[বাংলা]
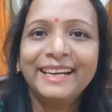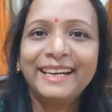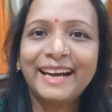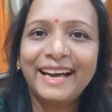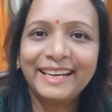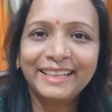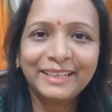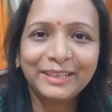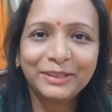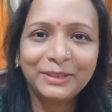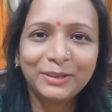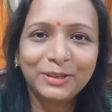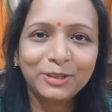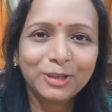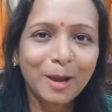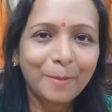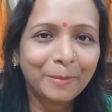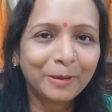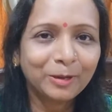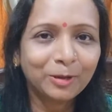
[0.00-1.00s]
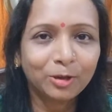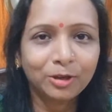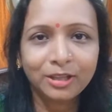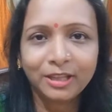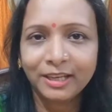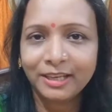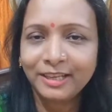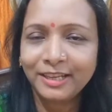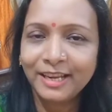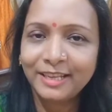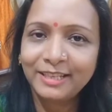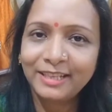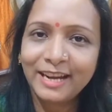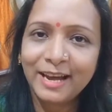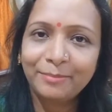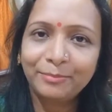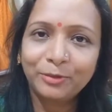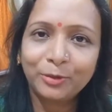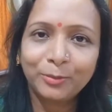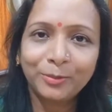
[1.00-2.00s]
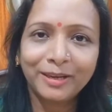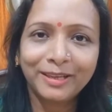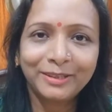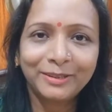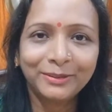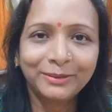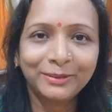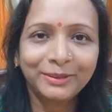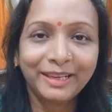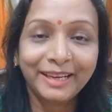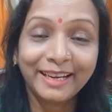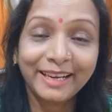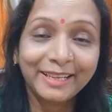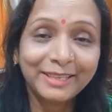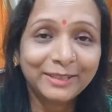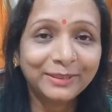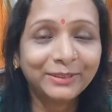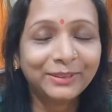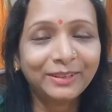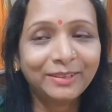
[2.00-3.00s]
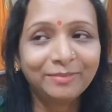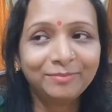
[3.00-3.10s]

কালকে তো শপিং করতে গিয়েছিলাম তোমরা তো দেখেছো